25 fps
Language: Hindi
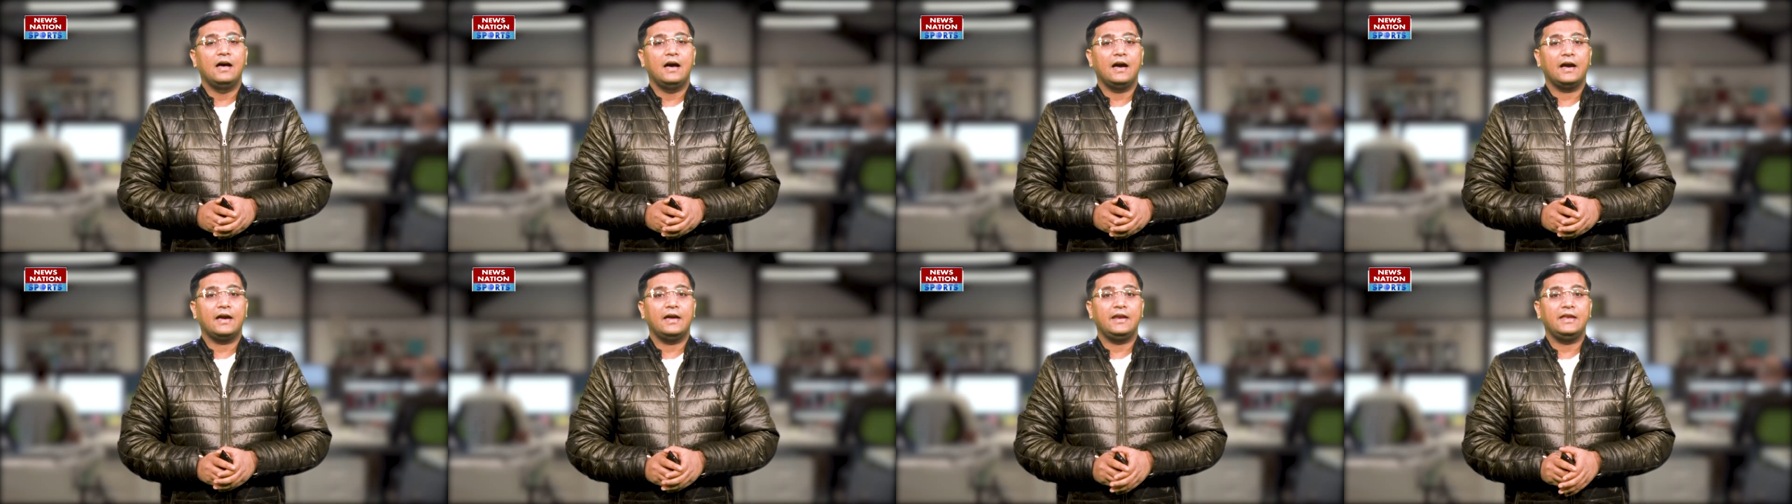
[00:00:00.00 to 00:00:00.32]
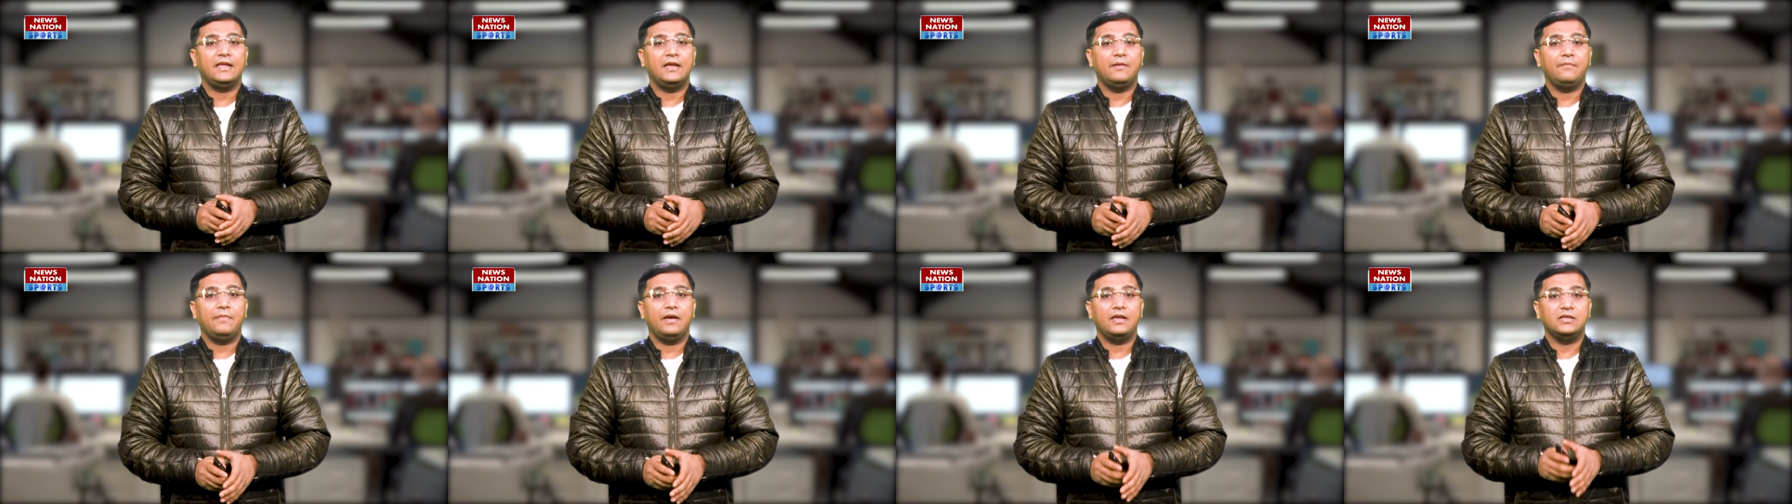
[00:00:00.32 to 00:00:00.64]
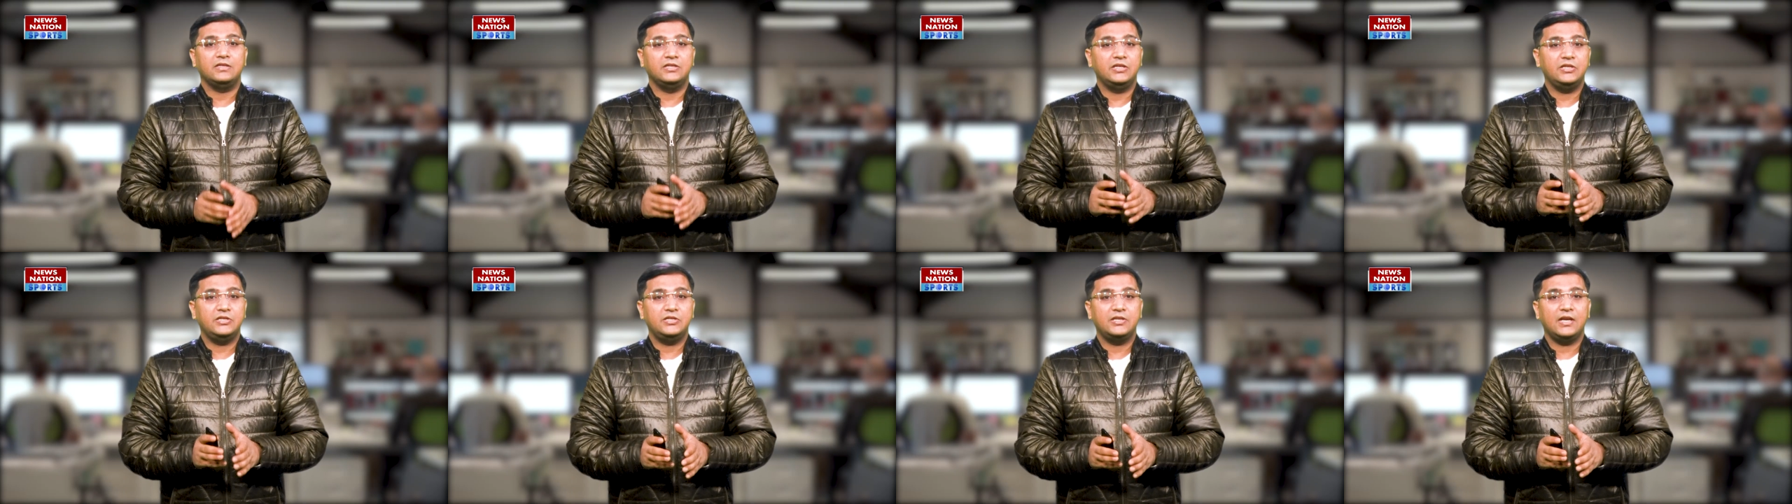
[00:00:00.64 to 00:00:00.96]
अगर ये मैच
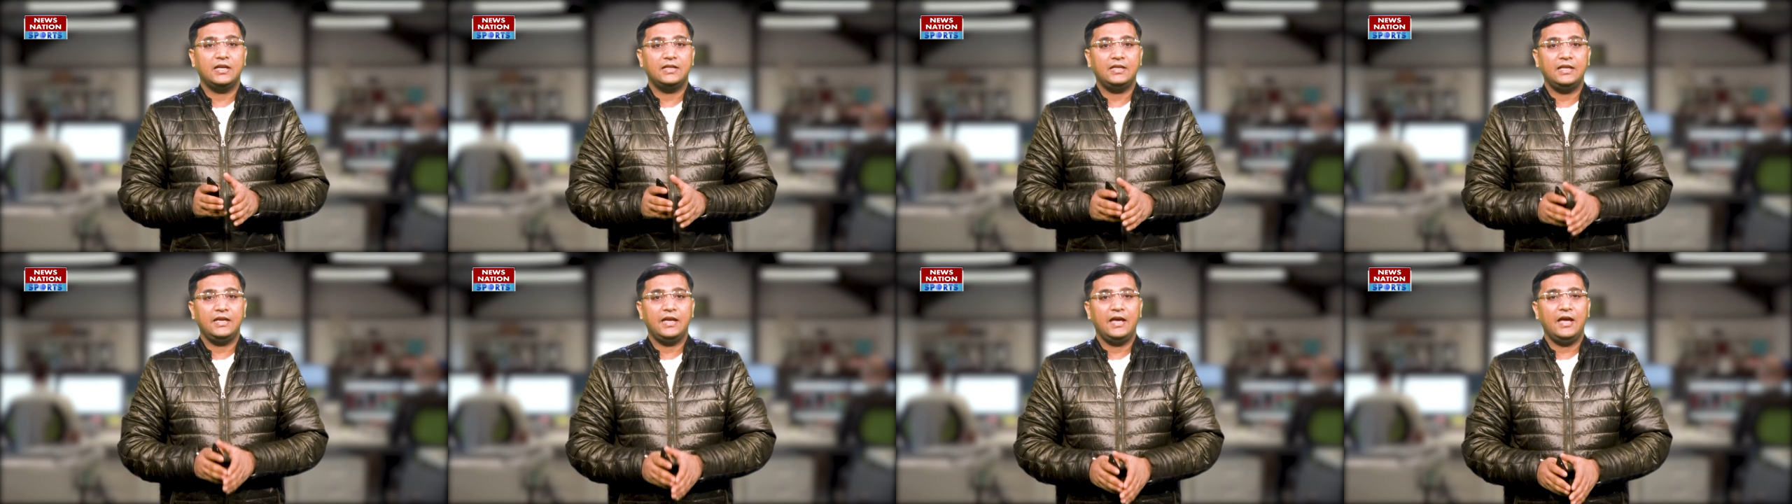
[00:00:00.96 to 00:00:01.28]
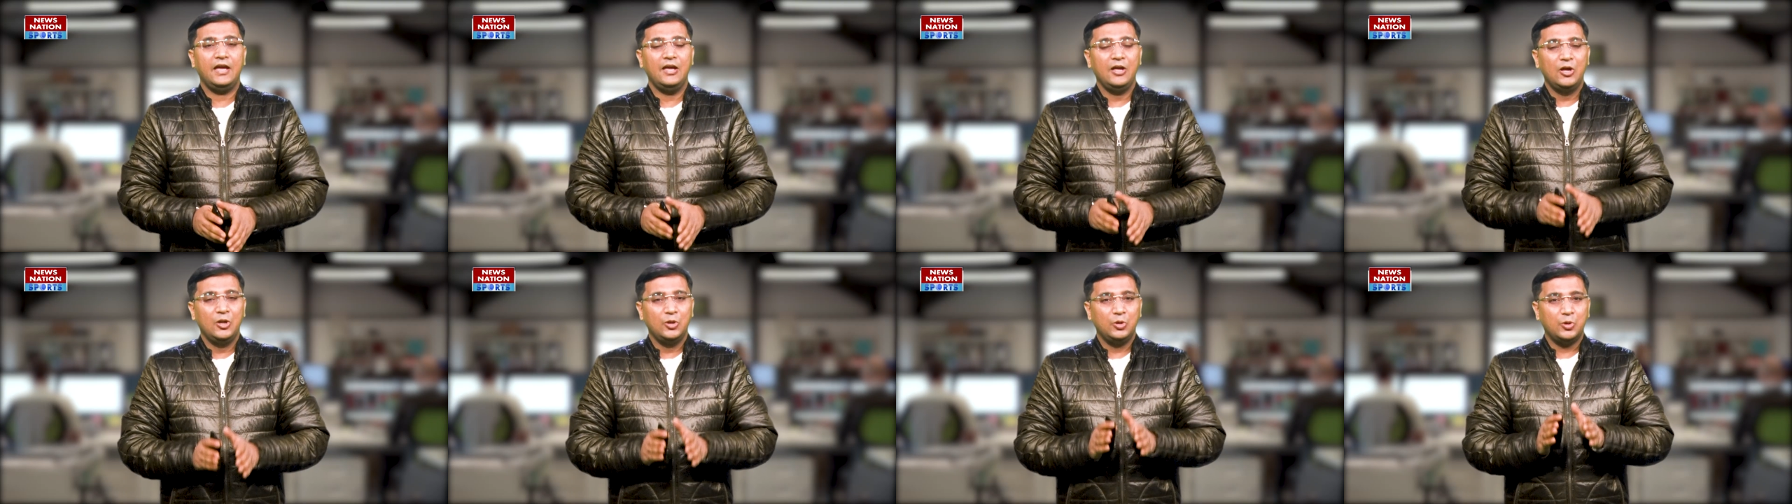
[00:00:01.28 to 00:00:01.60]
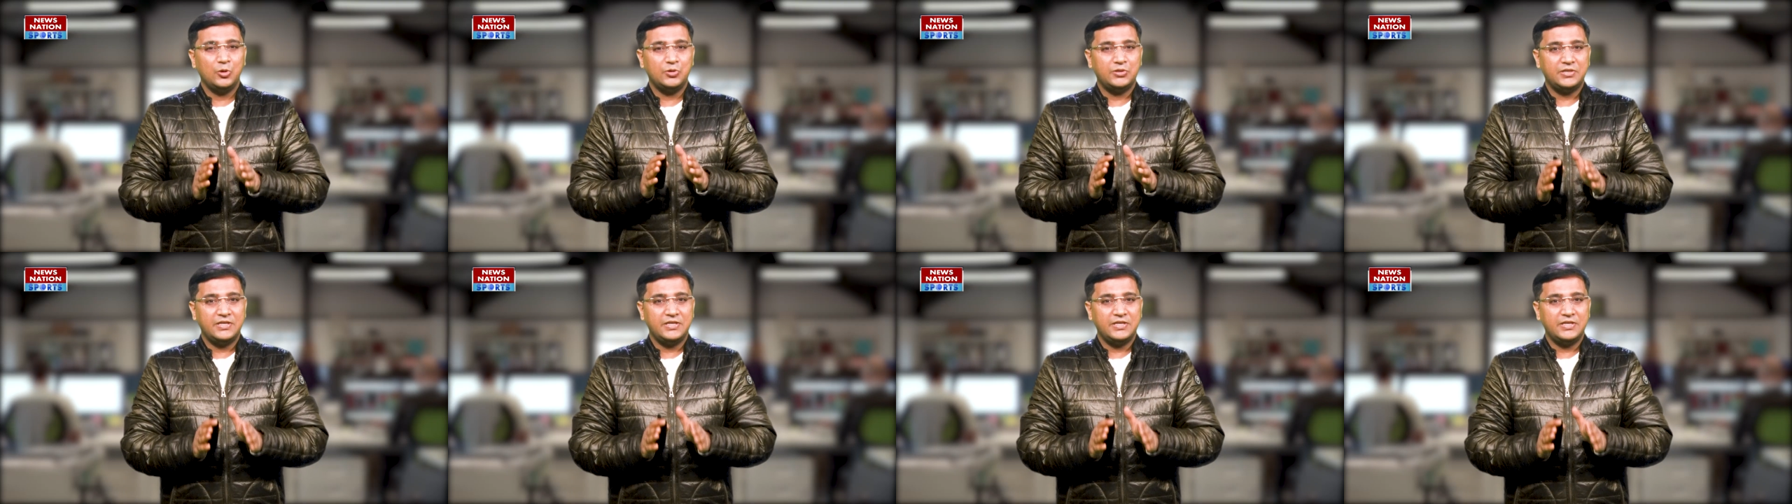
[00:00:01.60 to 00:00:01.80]
जीत जाती है तो